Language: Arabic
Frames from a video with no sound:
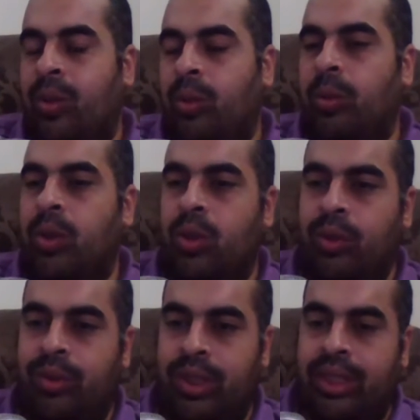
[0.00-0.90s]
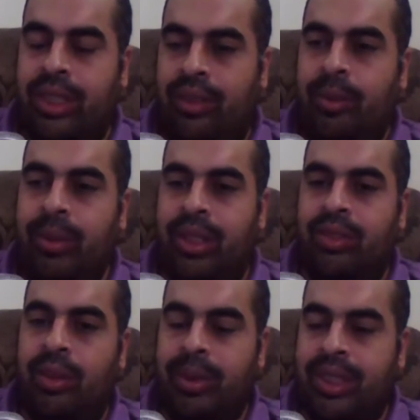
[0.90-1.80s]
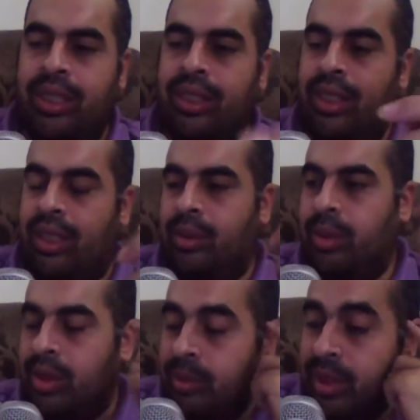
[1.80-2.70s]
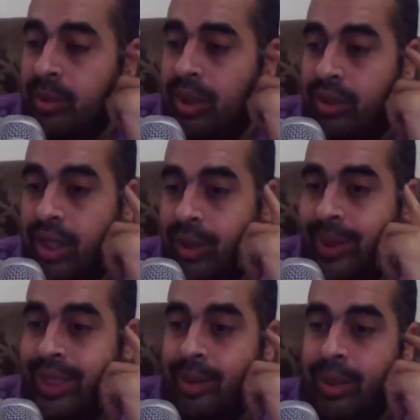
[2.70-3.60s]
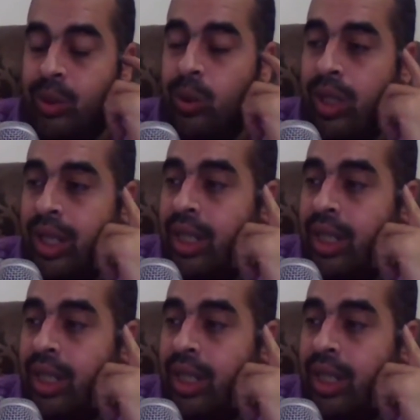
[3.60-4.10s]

وممكن يكون في اختلافات بين الاطفال بس هي دي اعتبر من ضمن الافكار الكويسه برضو